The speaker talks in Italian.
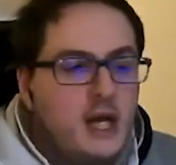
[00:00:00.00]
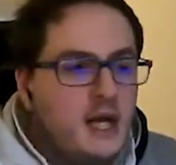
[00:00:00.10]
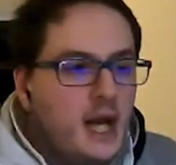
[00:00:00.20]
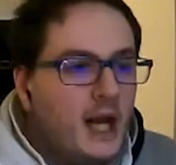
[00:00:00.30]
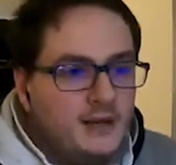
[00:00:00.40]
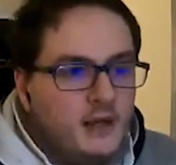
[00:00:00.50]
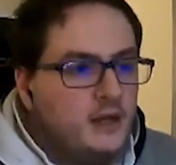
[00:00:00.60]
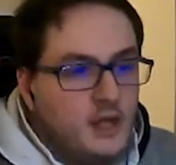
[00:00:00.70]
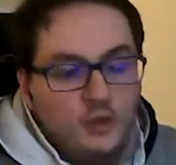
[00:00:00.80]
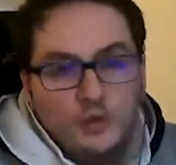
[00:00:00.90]
al
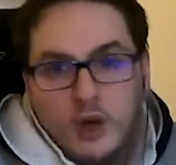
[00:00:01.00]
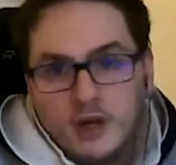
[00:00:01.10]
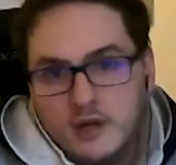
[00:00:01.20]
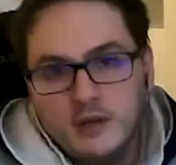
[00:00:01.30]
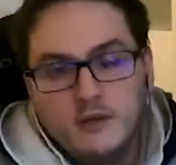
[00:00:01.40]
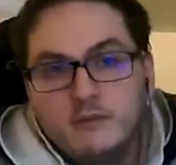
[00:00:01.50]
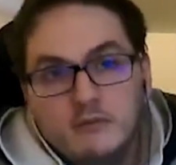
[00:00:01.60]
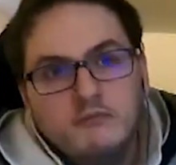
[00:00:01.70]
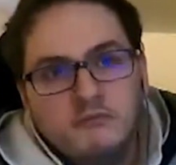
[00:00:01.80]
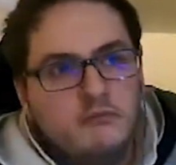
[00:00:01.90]
32 che...
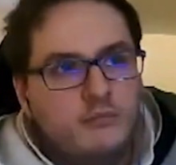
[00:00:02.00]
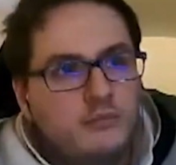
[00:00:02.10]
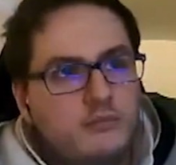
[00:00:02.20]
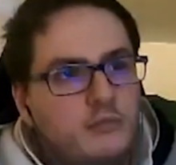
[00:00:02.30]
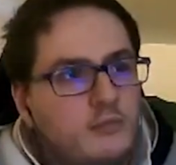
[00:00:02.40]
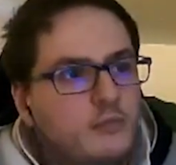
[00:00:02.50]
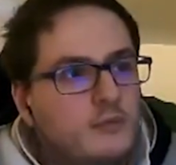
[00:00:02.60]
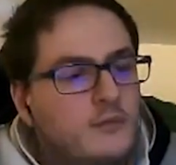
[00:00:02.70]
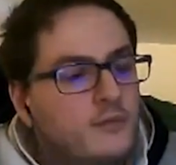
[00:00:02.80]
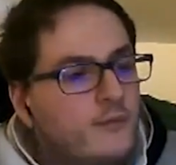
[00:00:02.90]
1-0 noi.